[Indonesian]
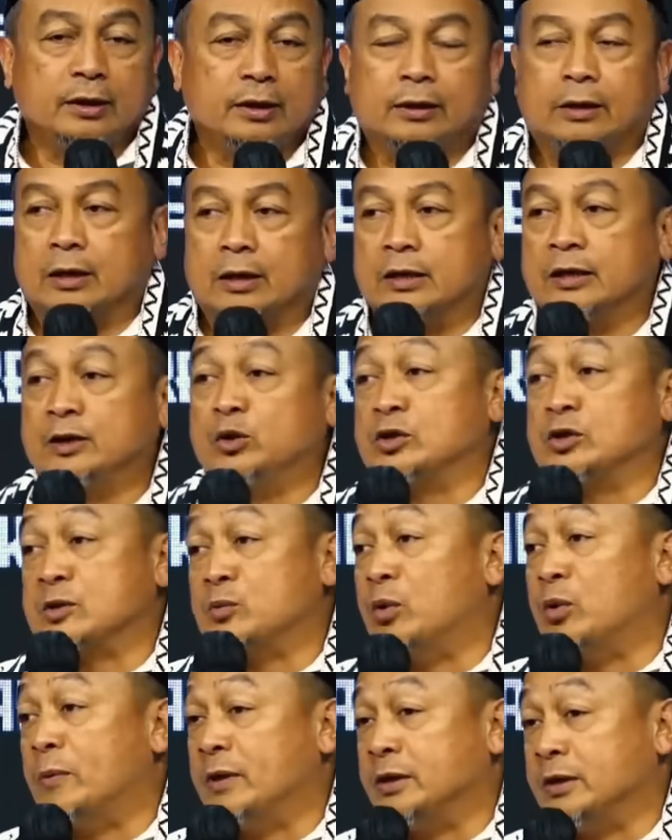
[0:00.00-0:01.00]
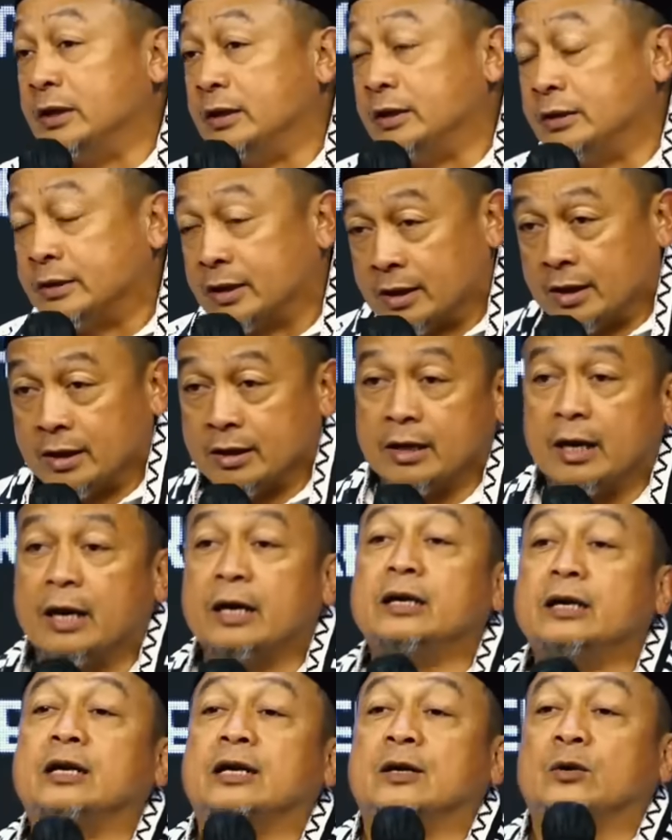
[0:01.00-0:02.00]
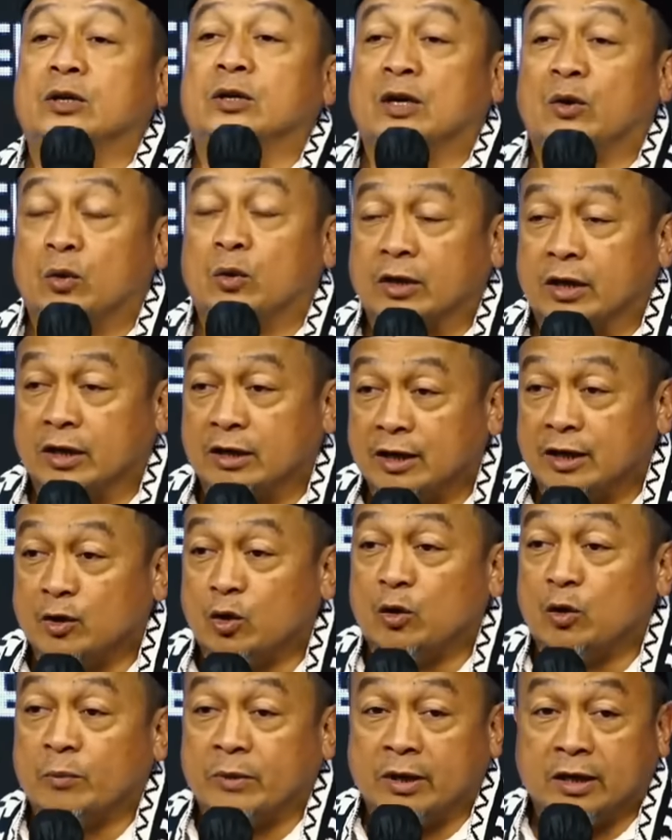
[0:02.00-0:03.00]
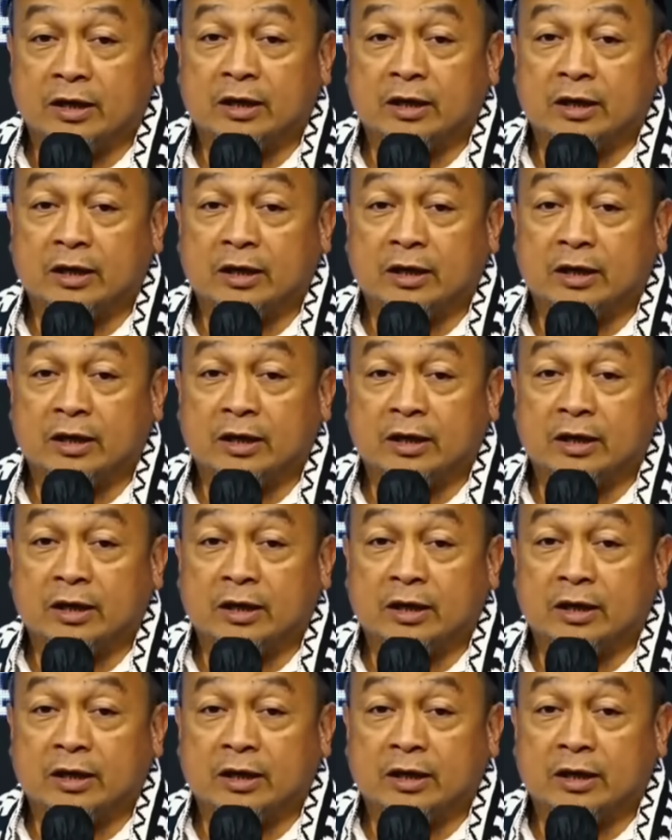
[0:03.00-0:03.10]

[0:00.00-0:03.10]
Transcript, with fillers: Dan itu semua menjadi terang. Andai orang-orang yang komen